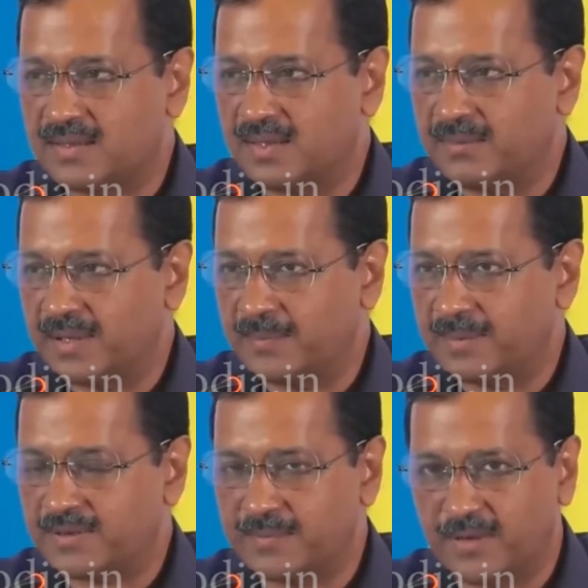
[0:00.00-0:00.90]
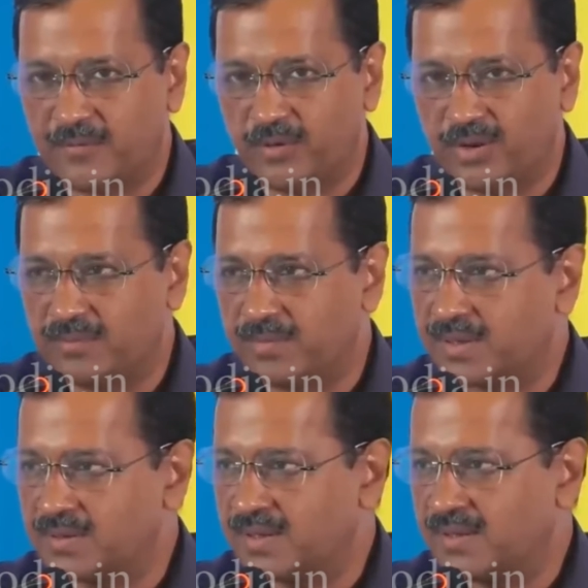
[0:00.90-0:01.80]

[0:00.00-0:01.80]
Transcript: किसी का मेरे पास मेरा फ़ोन नंबर